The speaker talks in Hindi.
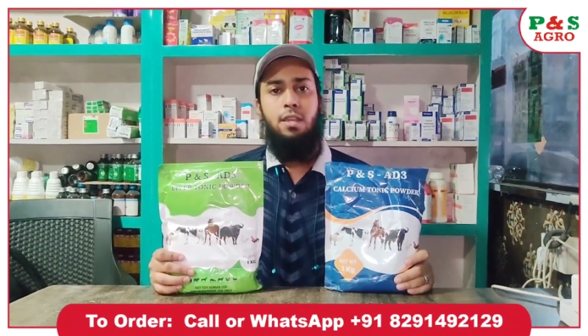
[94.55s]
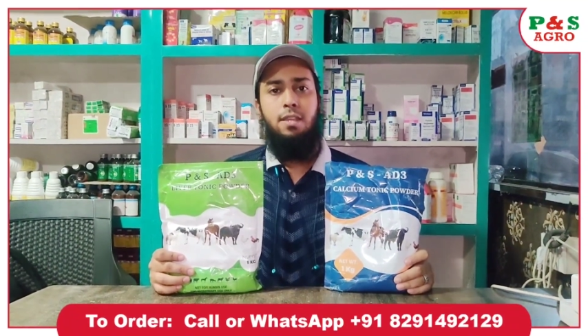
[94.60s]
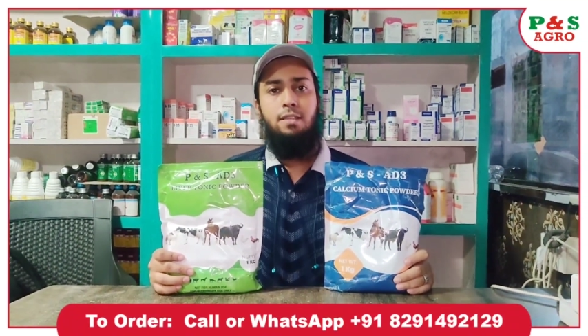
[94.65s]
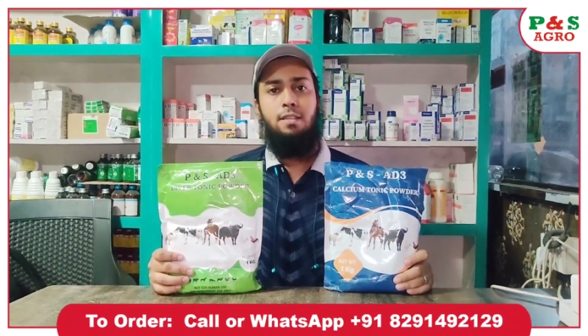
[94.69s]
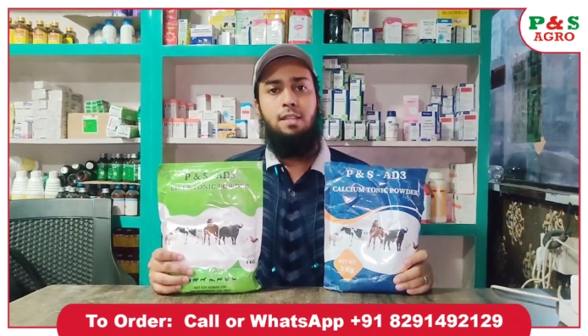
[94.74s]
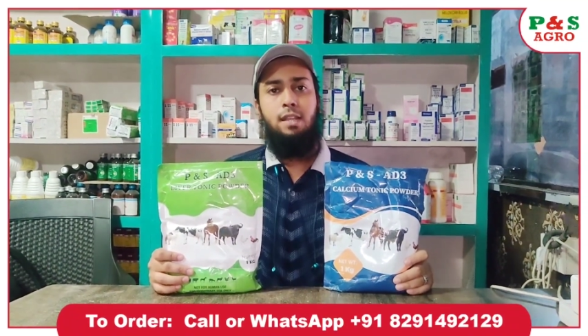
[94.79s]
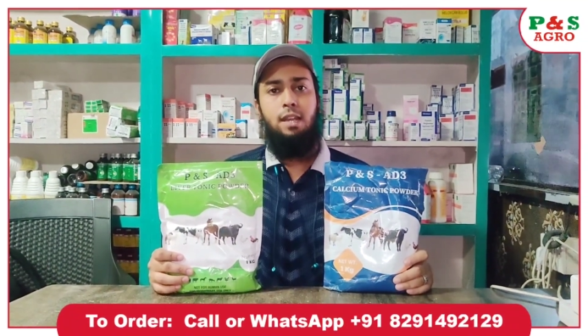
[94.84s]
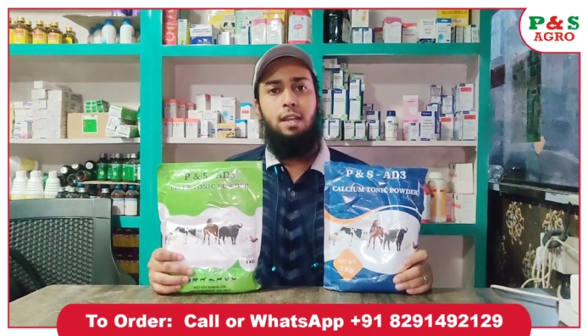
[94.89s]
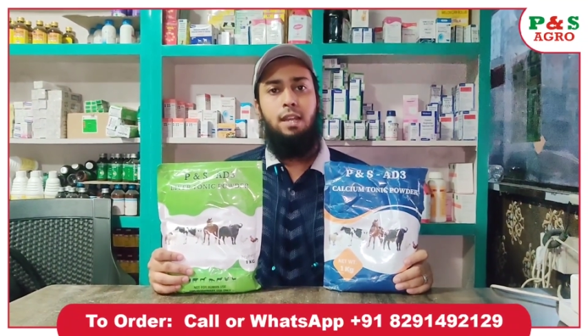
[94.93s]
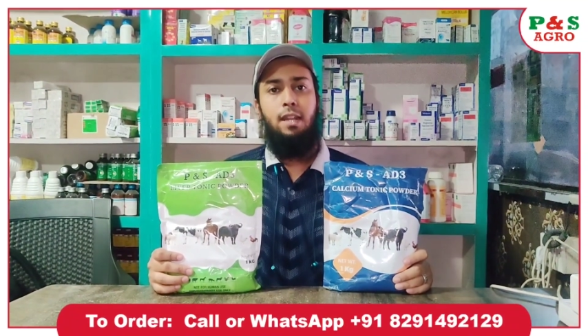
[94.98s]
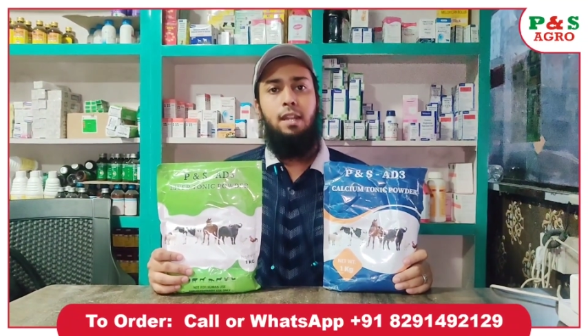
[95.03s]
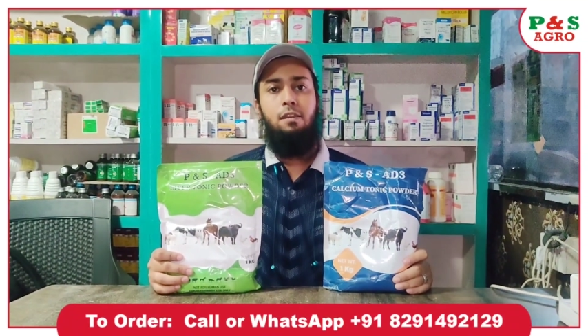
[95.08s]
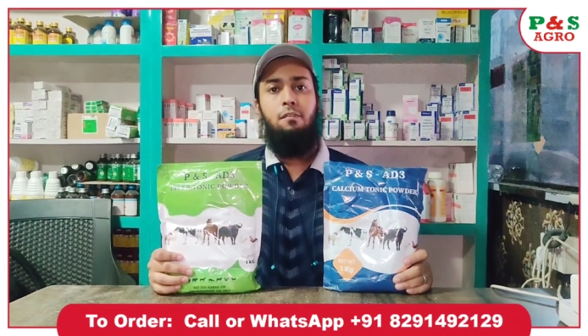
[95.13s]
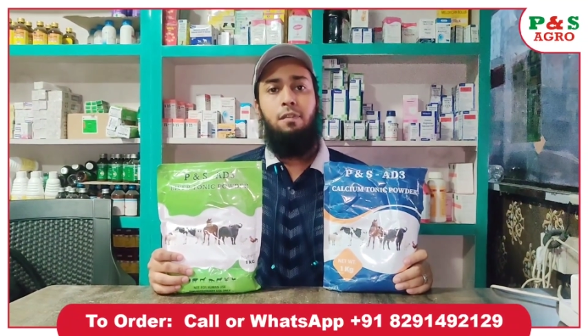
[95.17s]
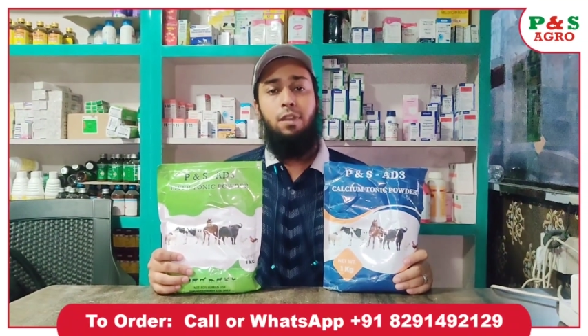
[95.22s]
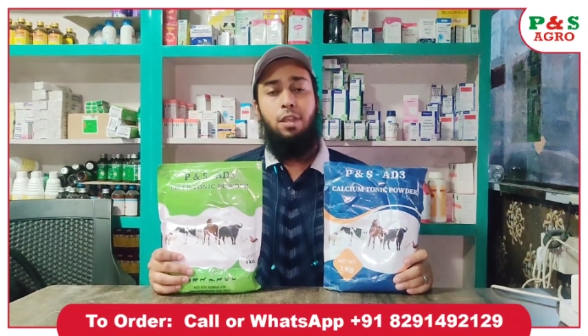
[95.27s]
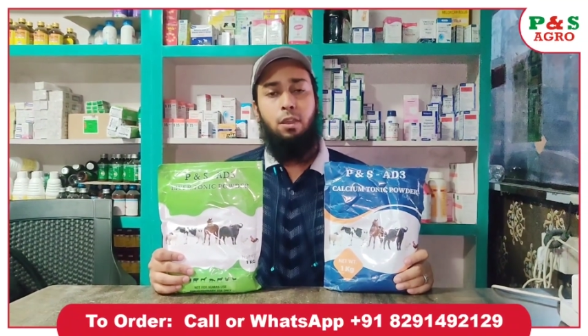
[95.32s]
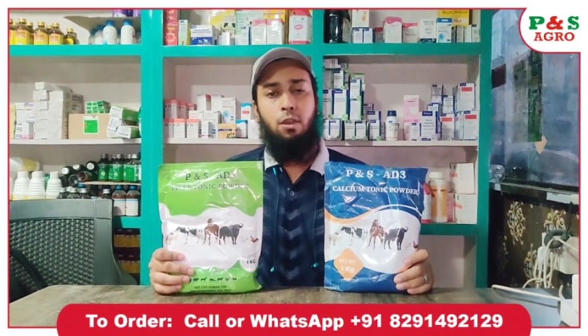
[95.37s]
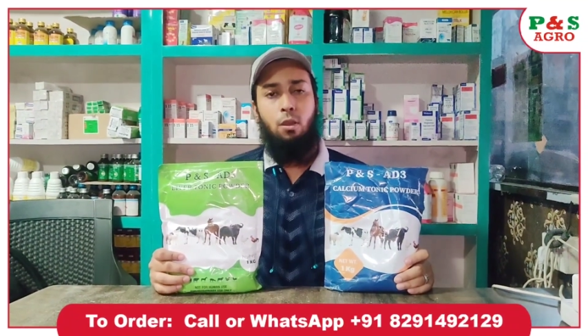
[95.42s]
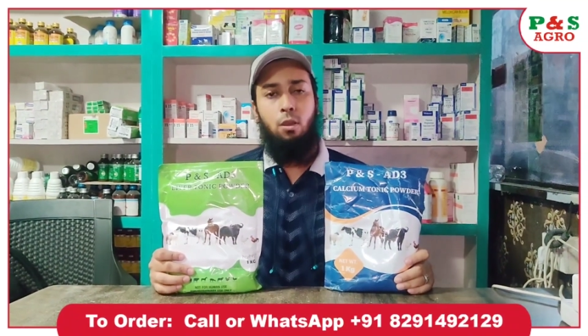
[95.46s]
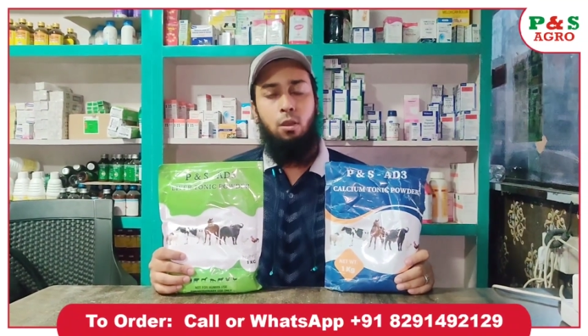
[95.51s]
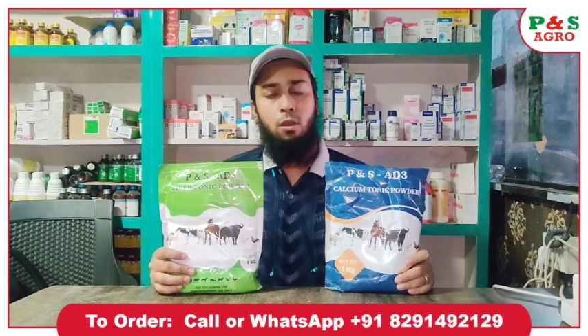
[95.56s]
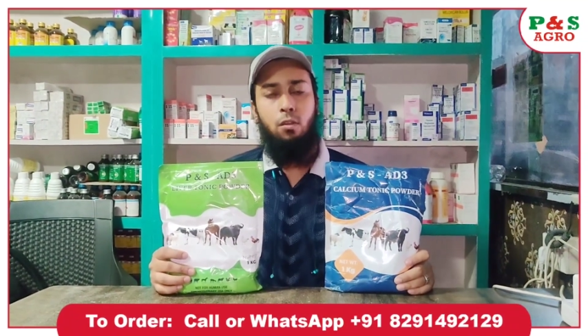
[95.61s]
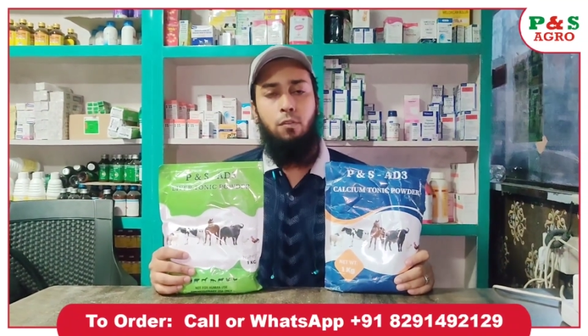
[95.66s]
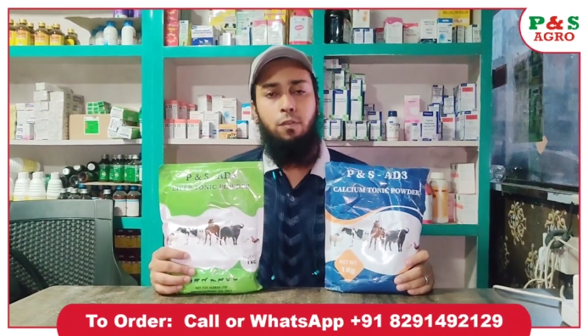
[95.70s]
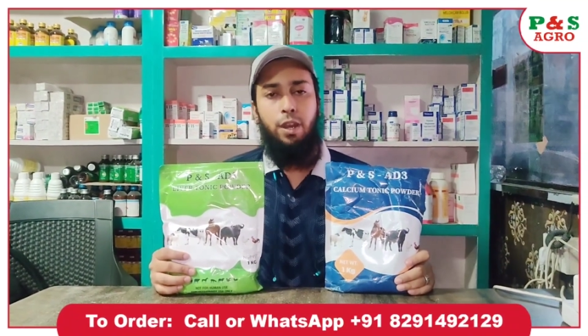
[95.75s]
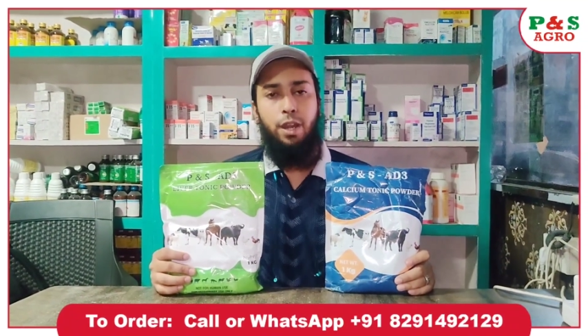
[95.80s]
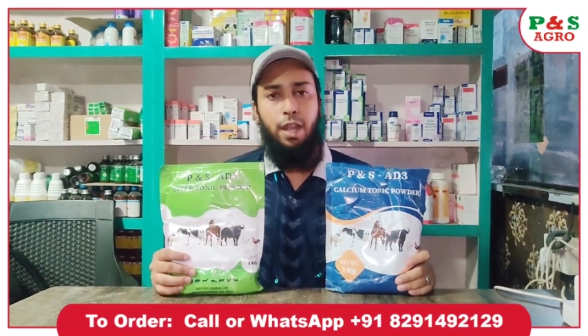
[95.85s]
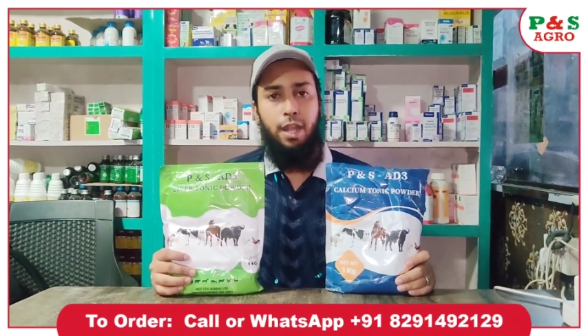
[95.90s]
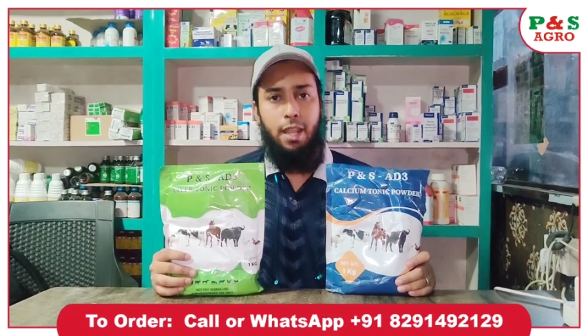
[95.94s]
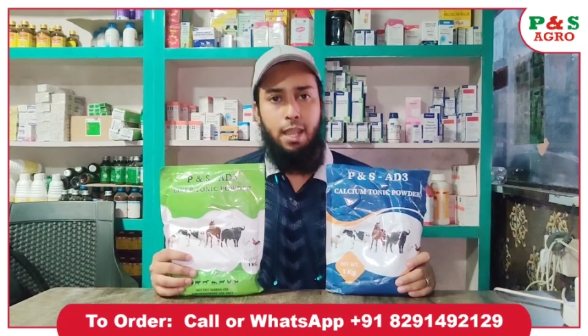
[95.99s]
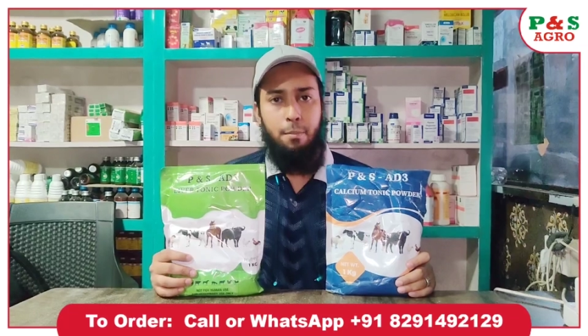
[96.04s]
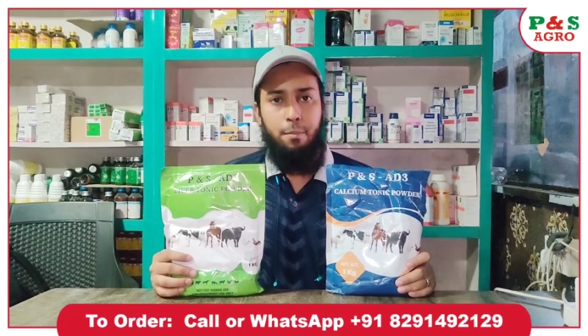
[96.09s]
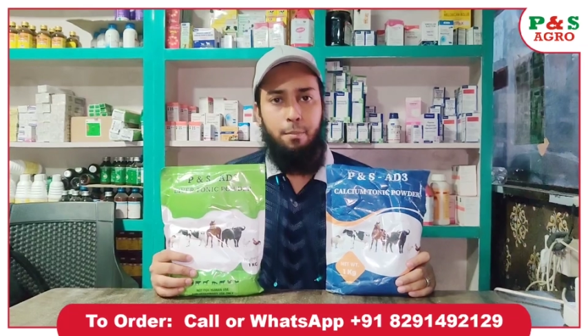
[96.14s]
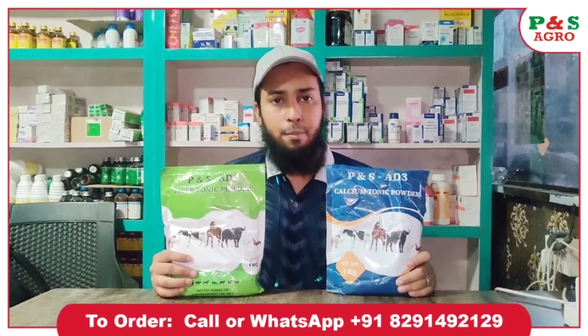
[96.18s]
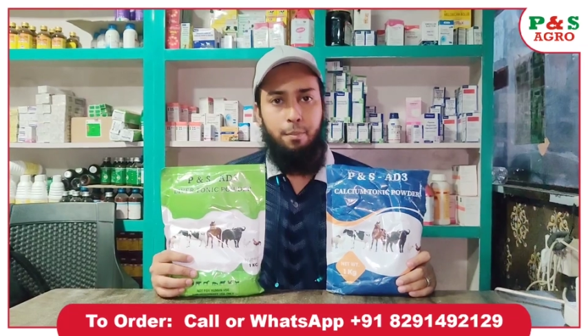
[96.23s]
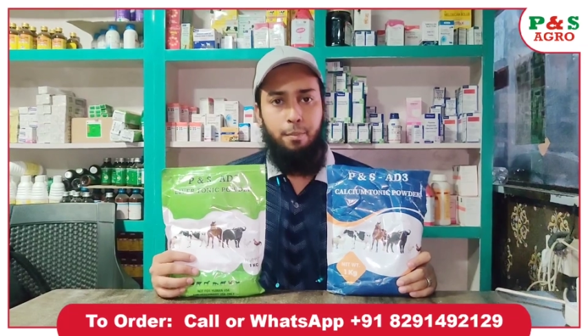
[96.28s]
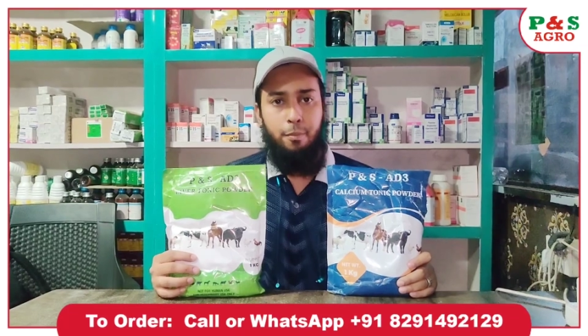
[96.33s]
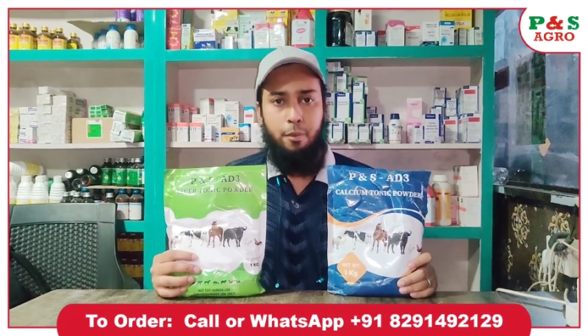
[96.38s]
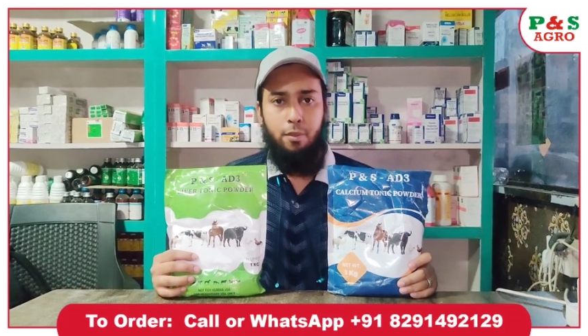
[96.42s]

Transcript: इसकी डिलीवरी ऑल ओवर इंडिया